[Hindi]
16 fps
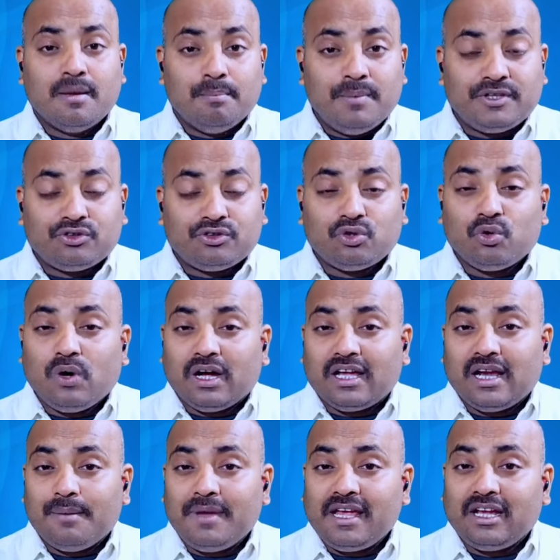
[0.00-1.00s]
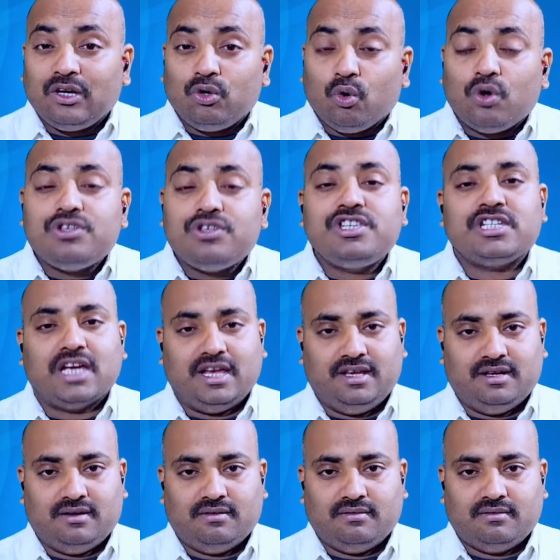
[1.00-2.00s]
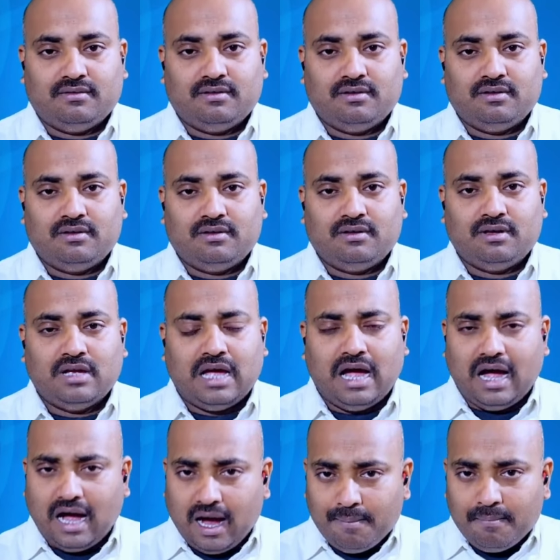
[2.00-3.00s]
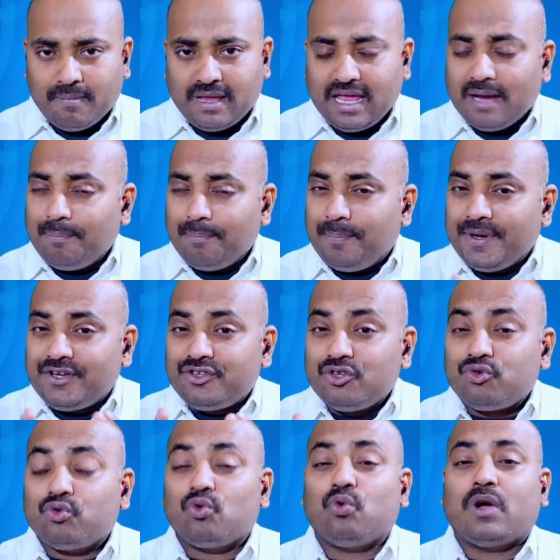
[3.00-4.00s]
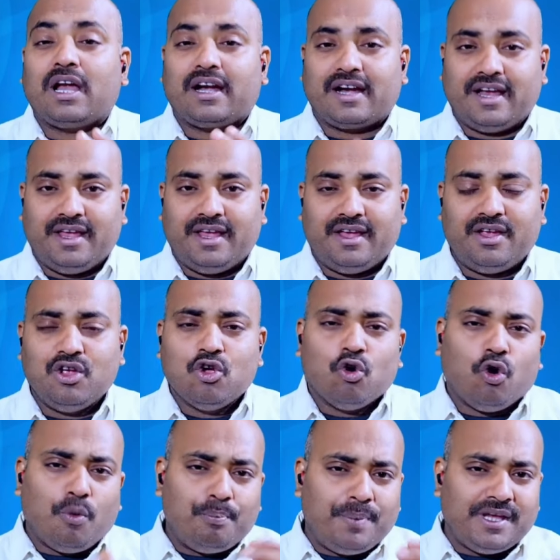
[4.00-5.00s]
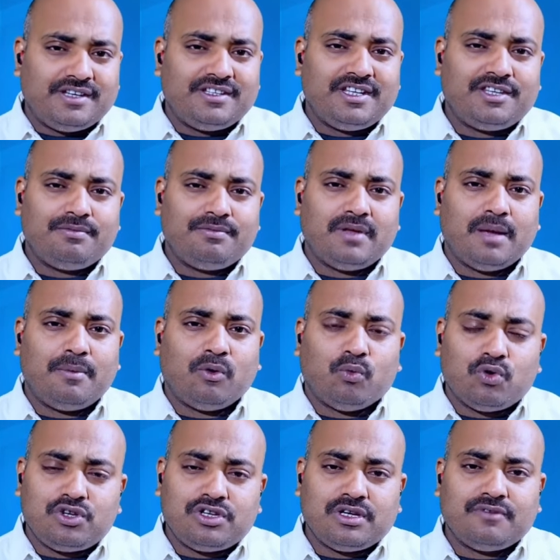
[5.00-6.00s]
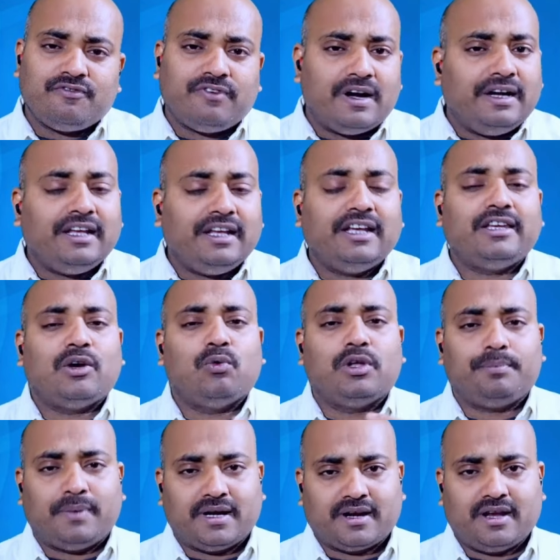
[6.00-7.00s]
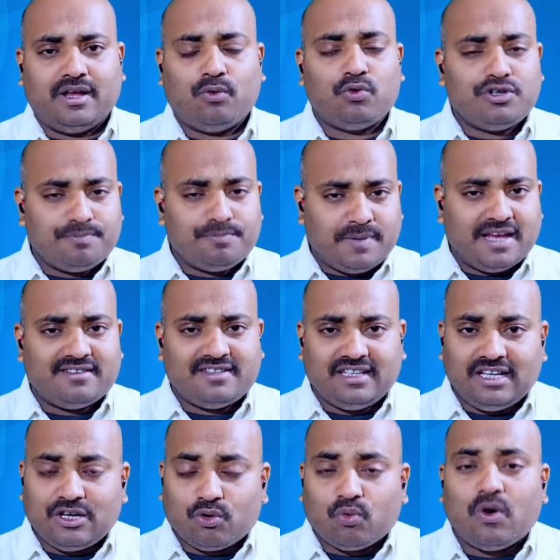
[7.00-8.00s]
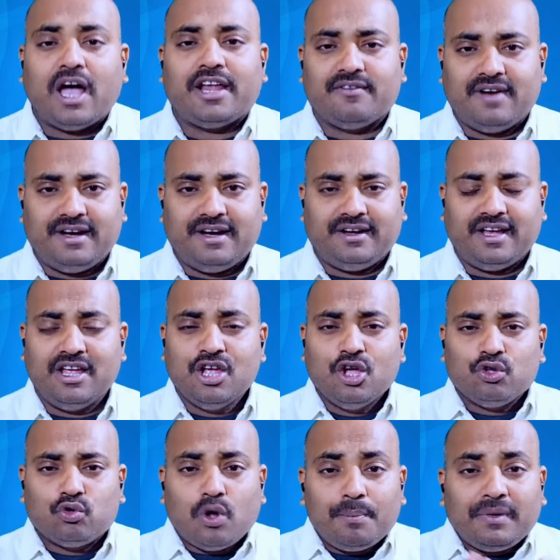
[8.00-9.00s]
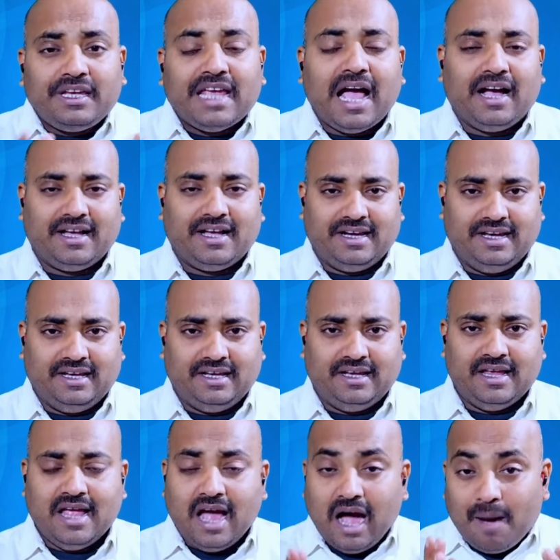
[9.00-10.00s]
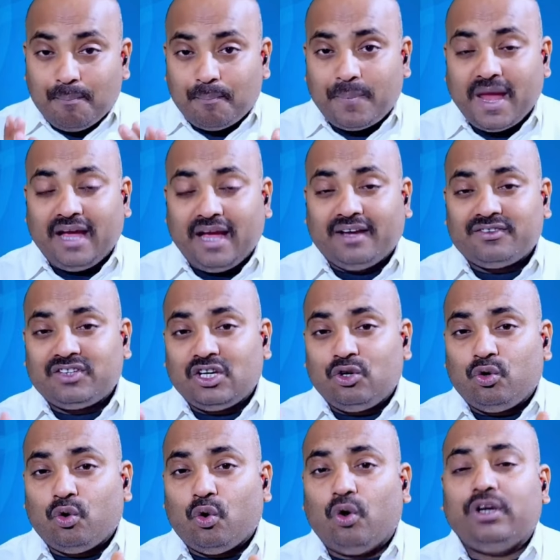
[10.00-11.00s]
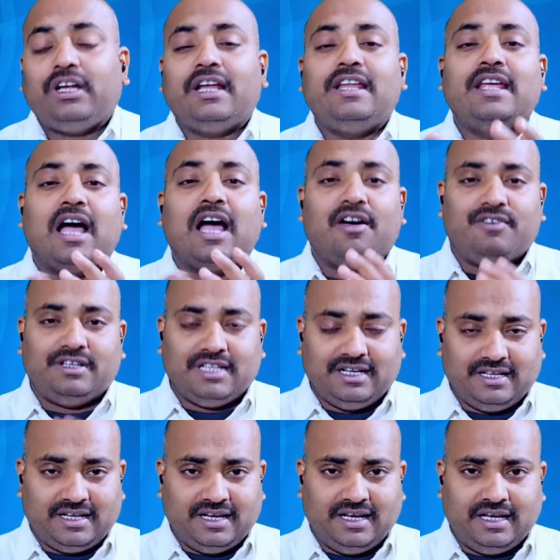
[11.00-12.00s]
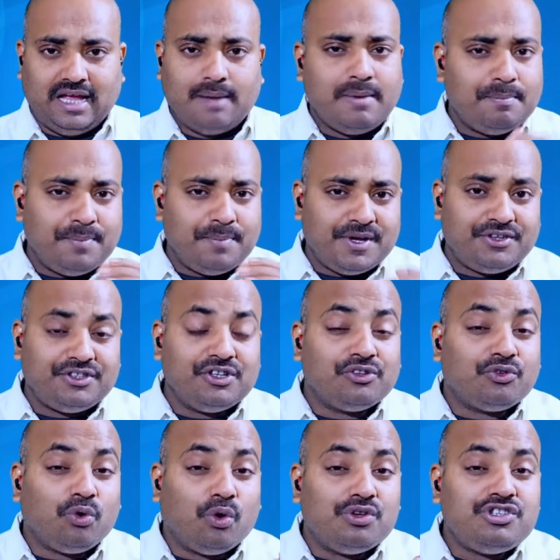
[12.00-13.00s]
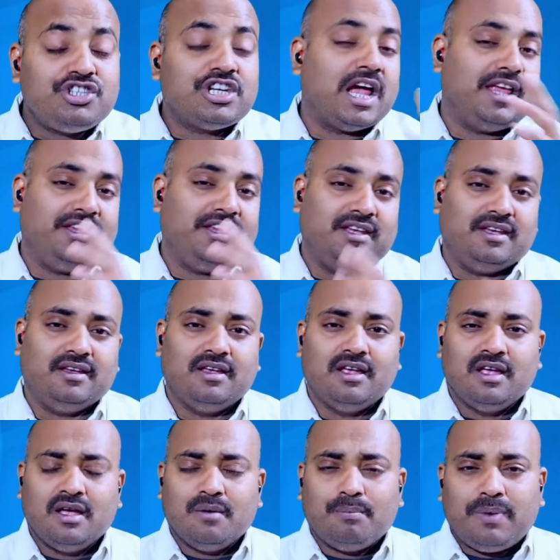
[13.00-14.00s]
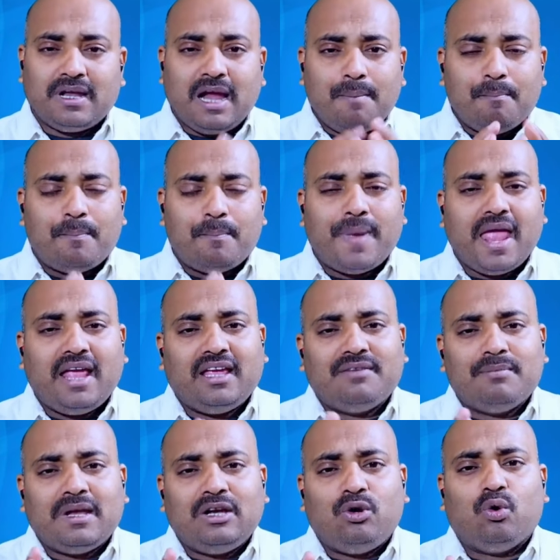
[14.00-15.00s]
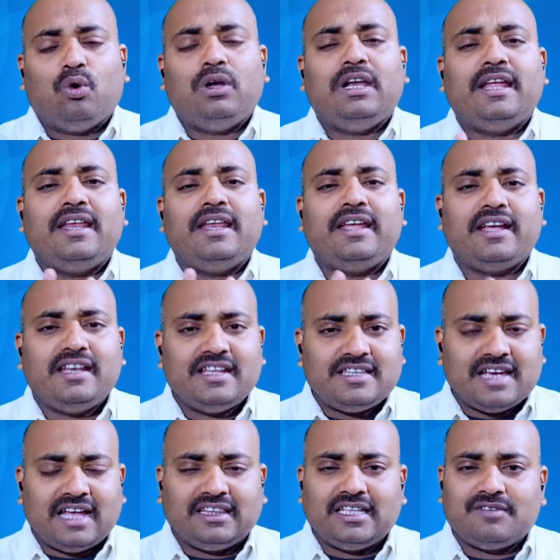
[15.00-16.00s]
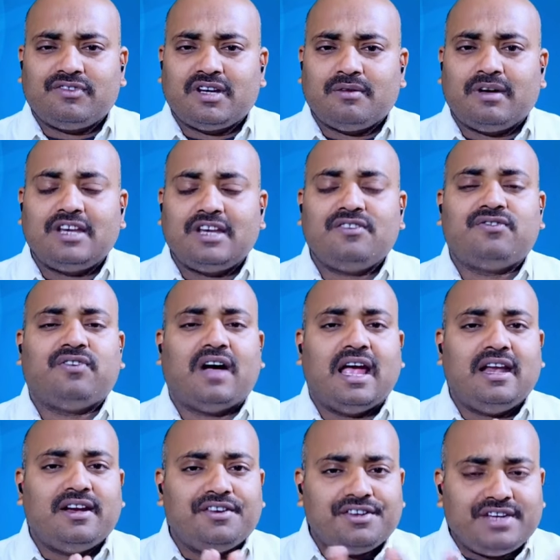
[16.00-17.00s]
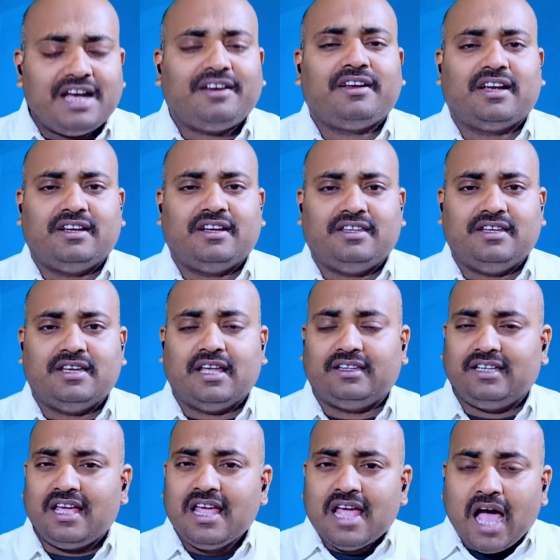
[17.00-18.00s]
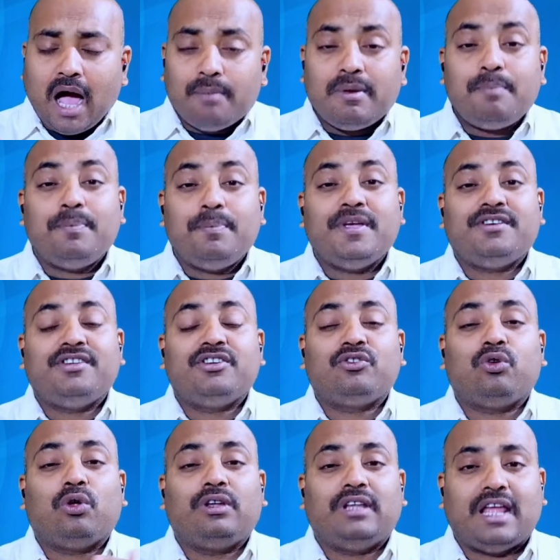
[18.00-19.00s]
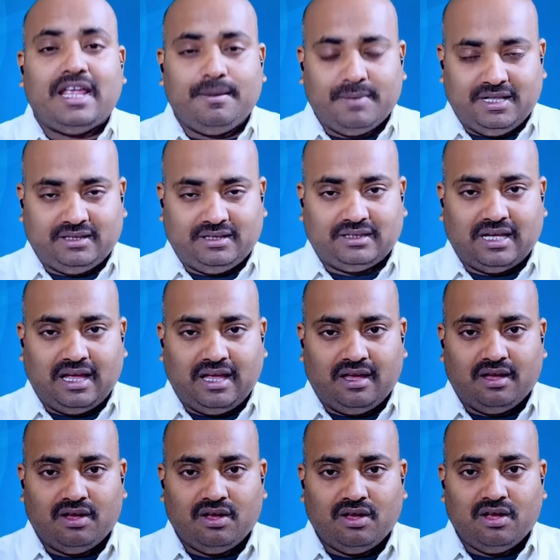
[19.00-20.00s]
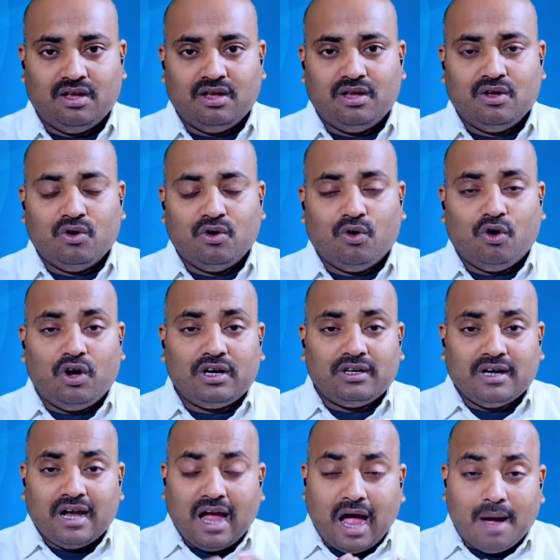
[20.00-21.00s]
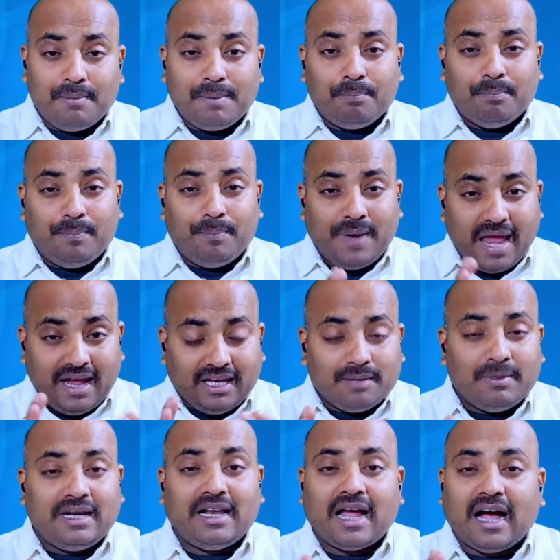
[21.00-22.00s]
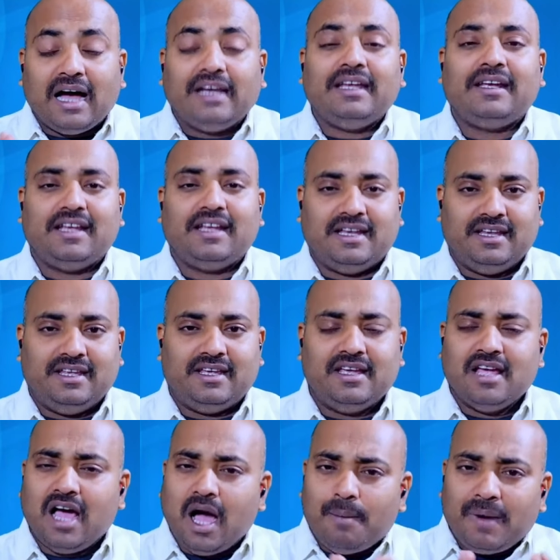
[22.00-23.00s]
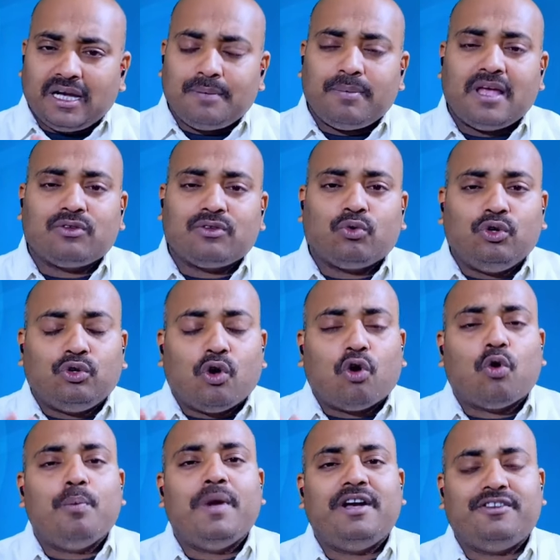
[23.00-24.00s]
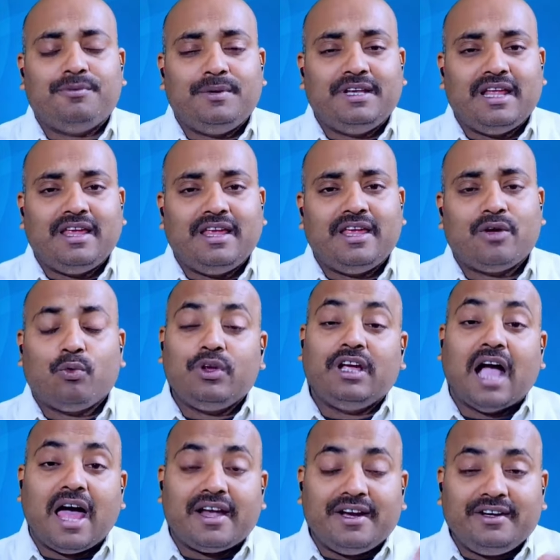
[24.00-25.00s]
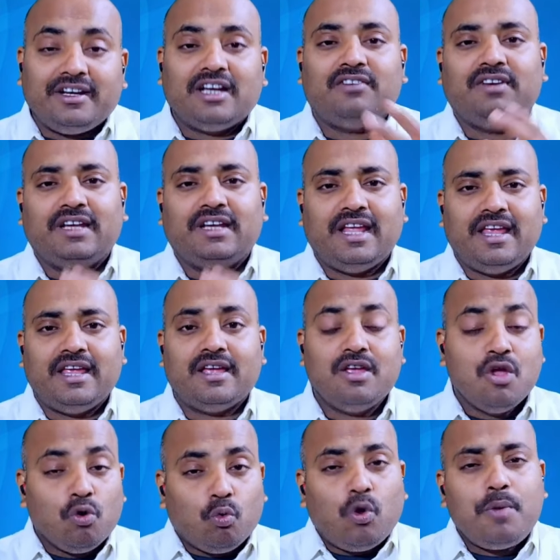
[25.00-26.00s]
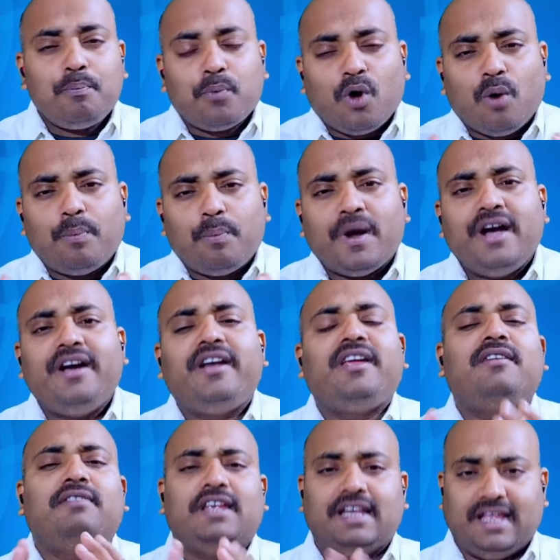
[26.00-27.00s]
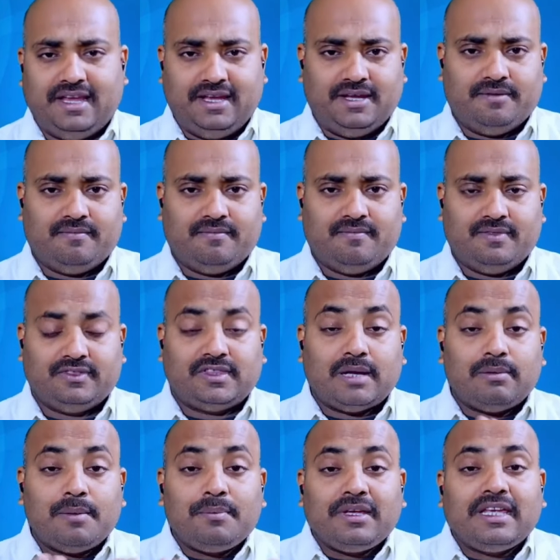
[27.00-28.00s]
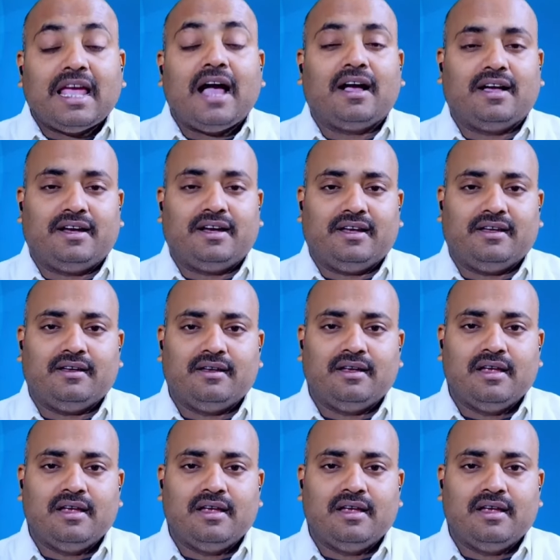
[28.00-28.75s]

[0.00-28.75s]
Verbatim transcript: मित्रों अगर हमें एक लोन चाहिए हम एक बिजनेस शुरू कर रहे हैं और बिजनेस में हमें कुछ फंड की जरूरत पड़ रही है कुछ पैसे की रिक्वायरमेंट है तो हम क्या करेंगे हम बैंक से लोन के लिए आवेदन करेंगे हमें बिजनेस लोन चाहिए पर हम बैंक में लोन लेने के लिए जाते हैं पर हमारी फाइल रिजेक्ट कर दी जाती है हमें बिजनेस लोन नहीं मिलता है और हमें बैंक में लगाने के लिए हमारे पास कोई डॉक्यूमेंट्स भी नहीं है कोई गारंटर भी नहीं है कोई प्रॉपर्टी भी नहीं है तब हम क्या करें